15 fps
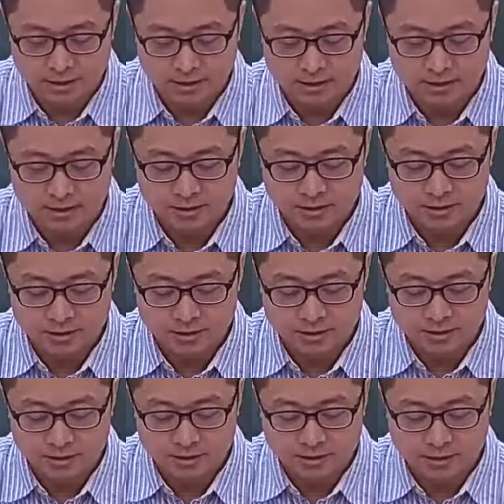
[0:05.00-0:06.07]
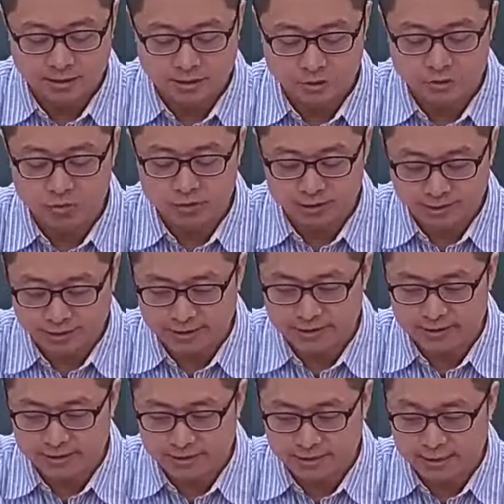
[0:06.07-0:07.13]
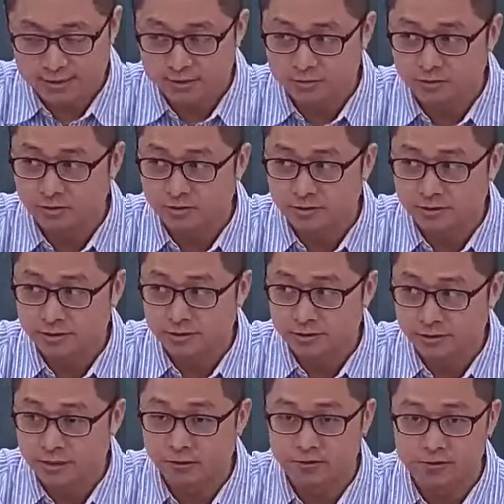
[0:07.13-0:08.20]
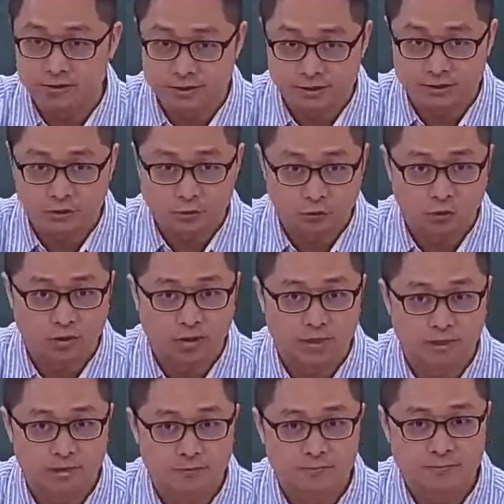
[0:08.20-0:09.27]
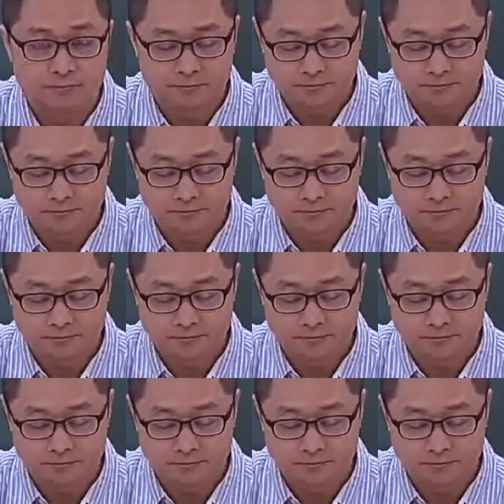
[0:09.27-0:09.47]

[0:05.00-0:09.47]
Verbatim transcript: 好，两数相加之后要进位啊，